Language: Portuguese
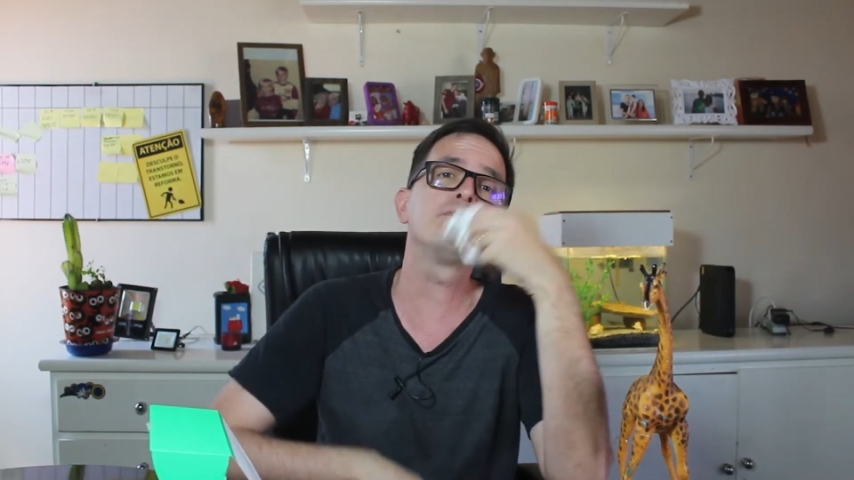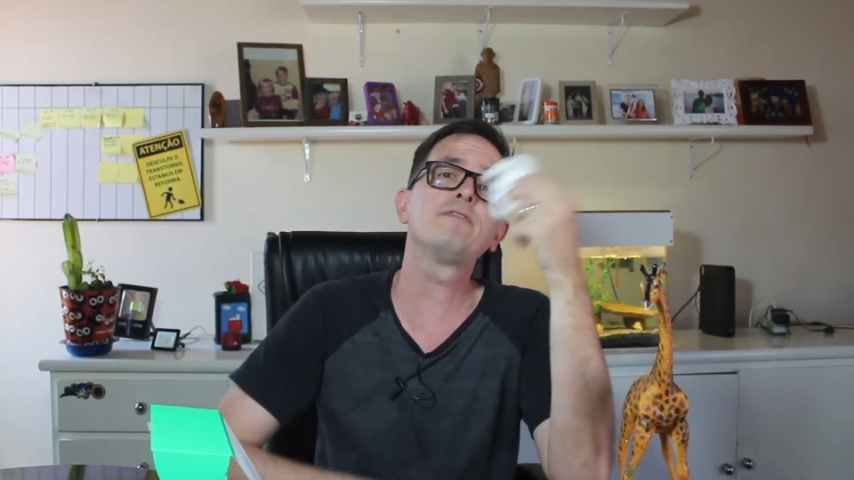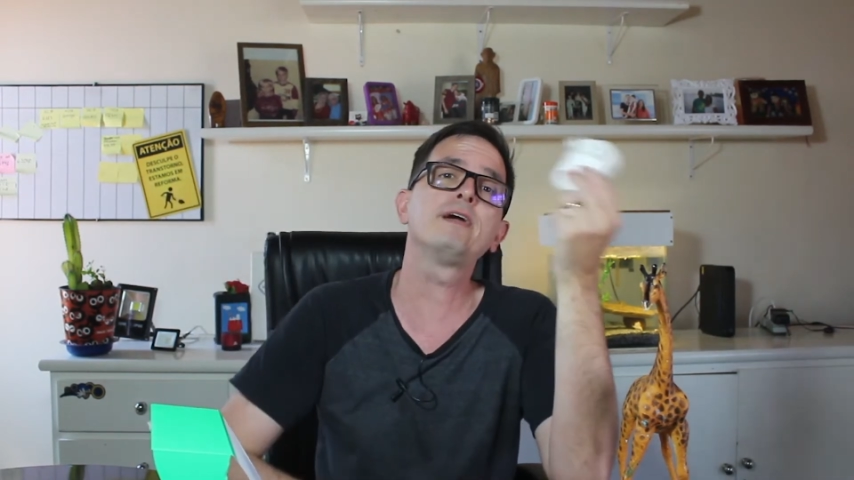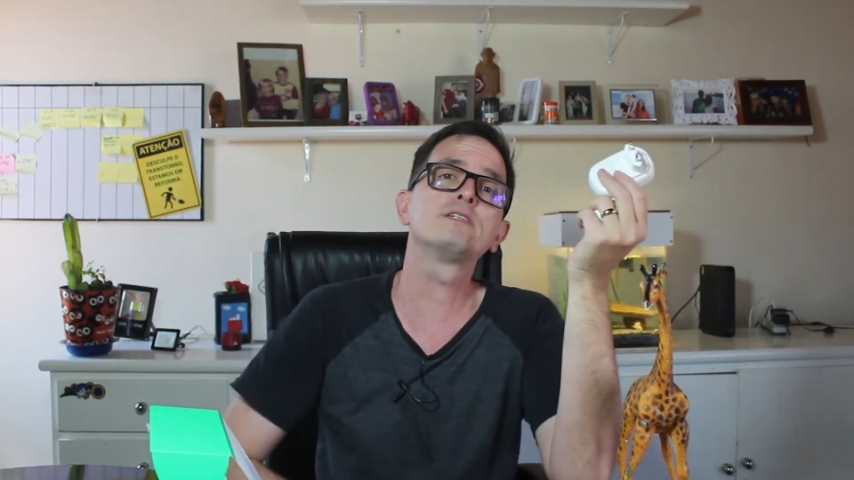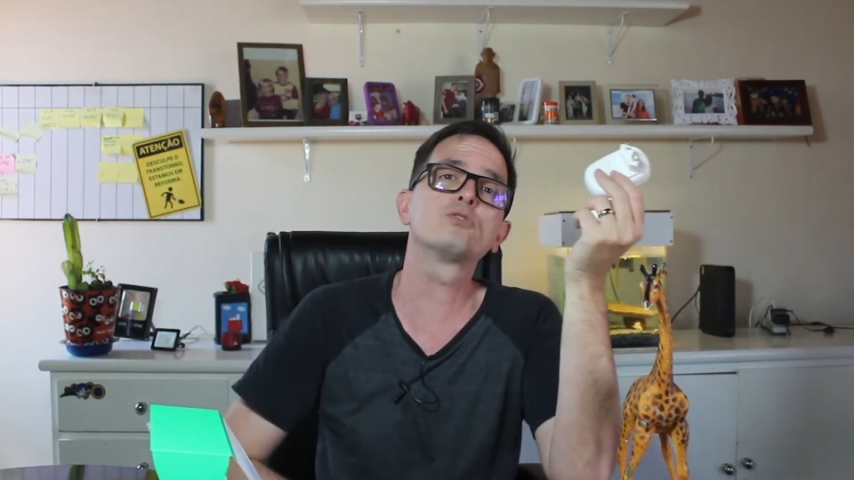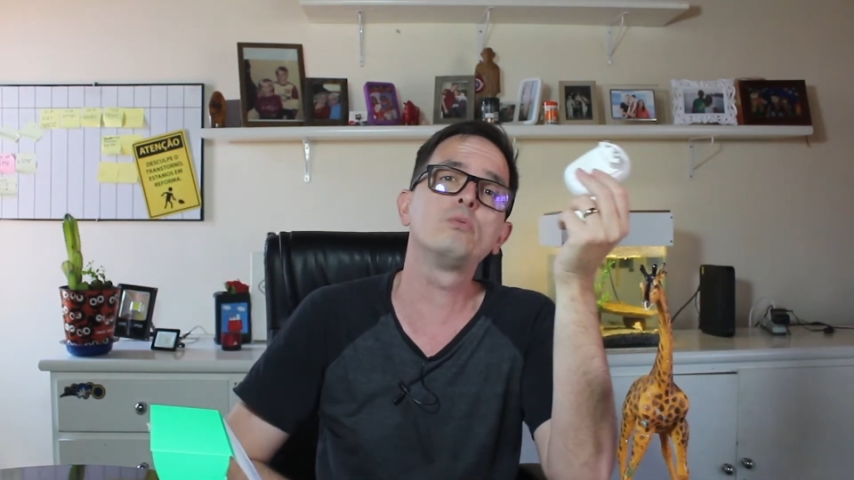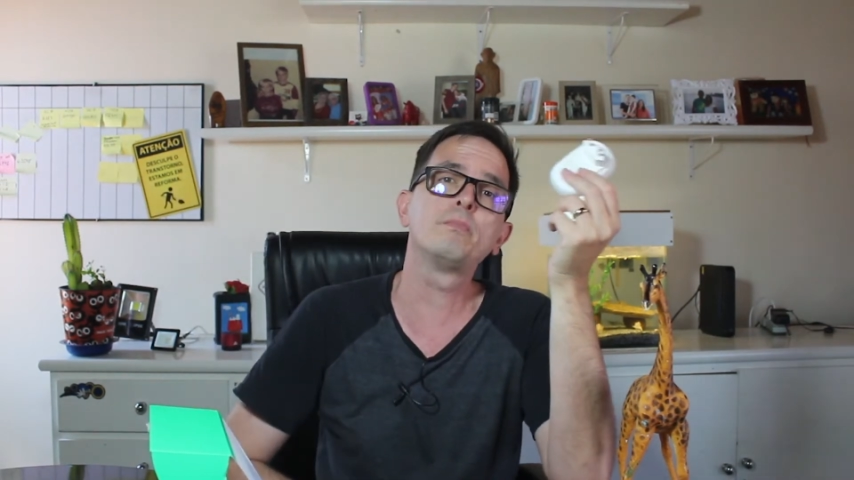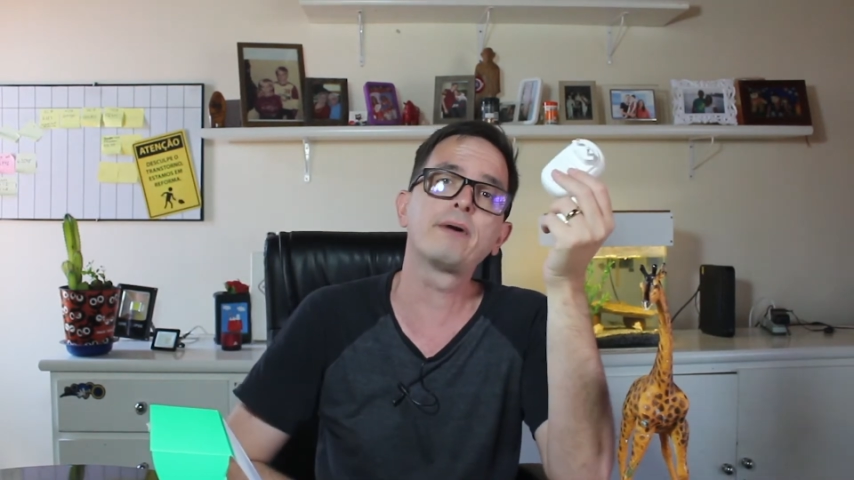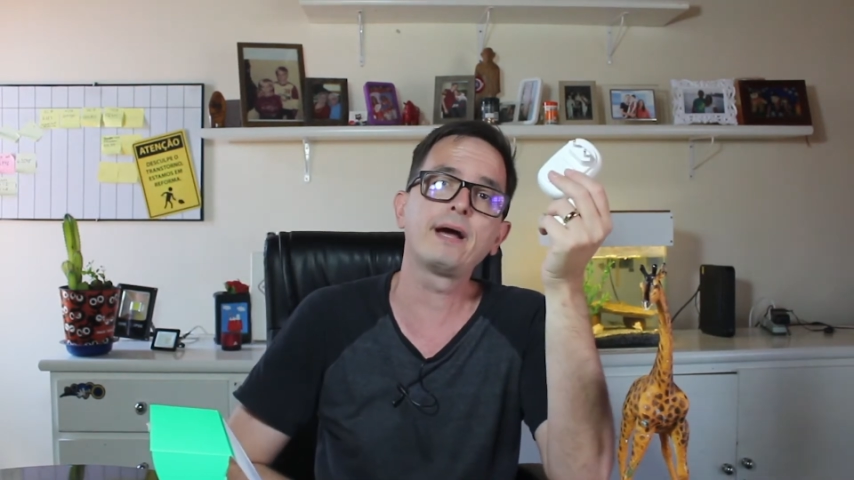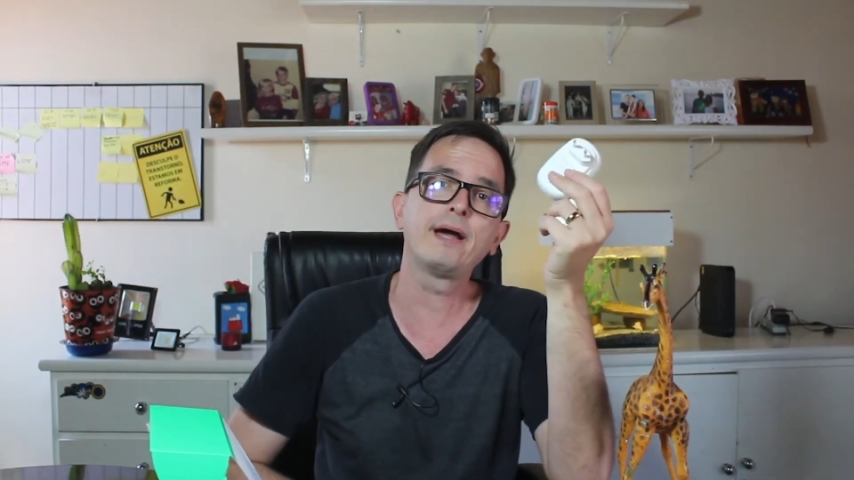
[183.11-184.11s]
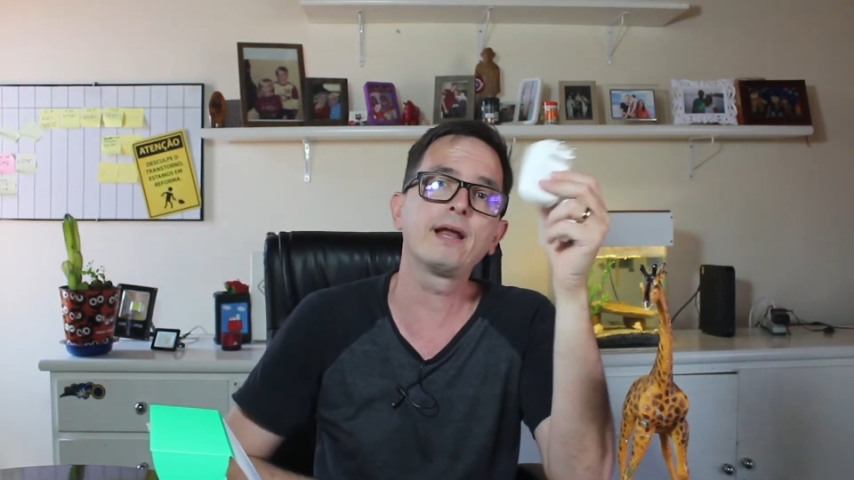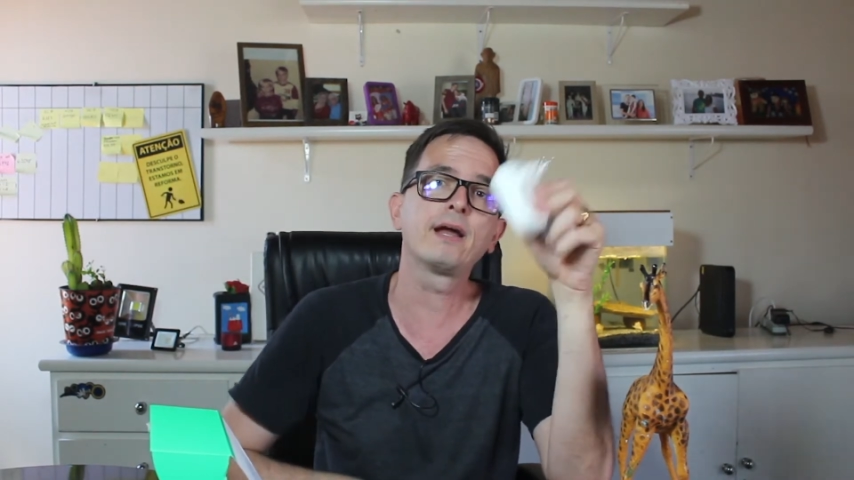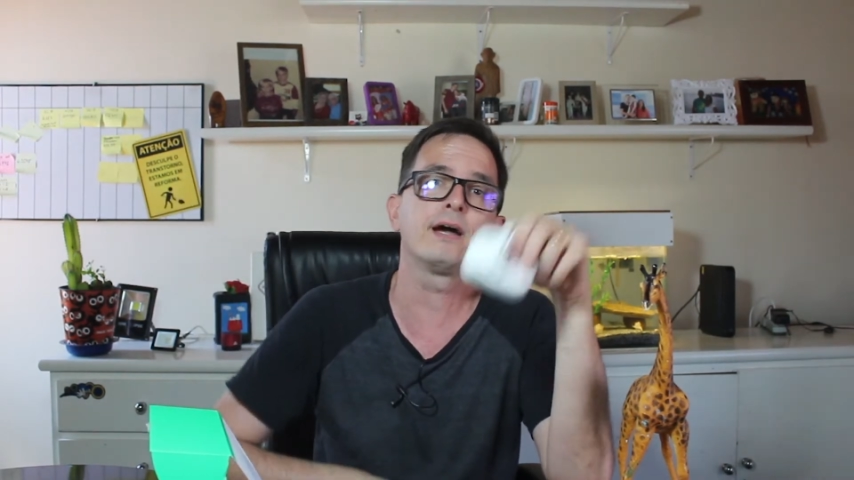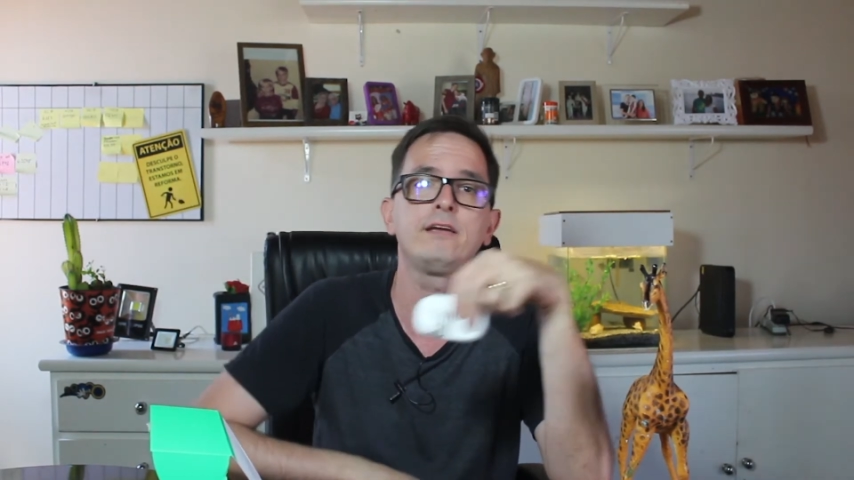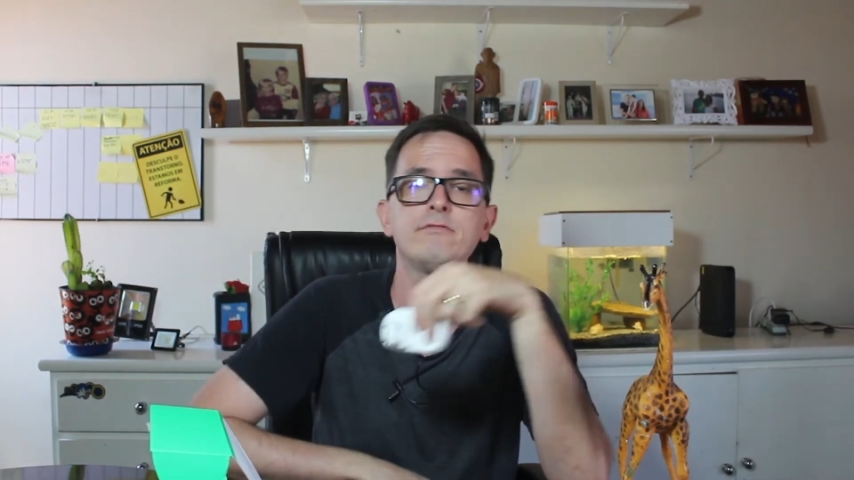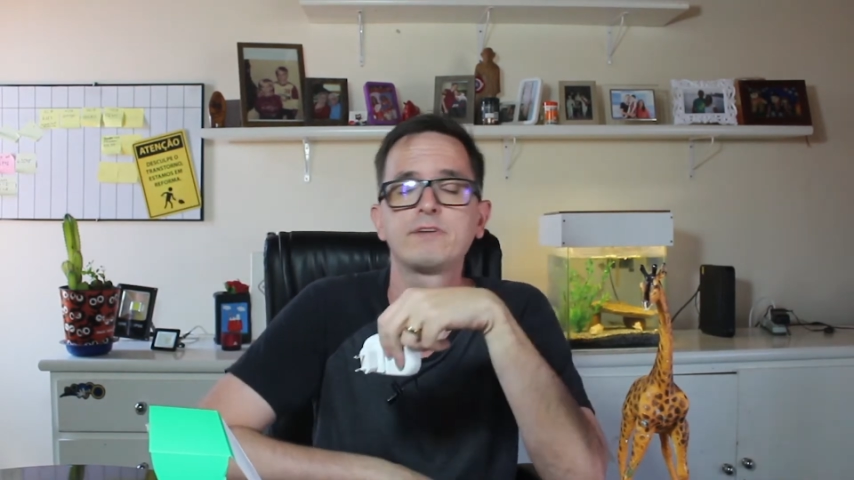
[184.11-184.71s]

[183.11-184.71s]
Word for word: fez comprar ela em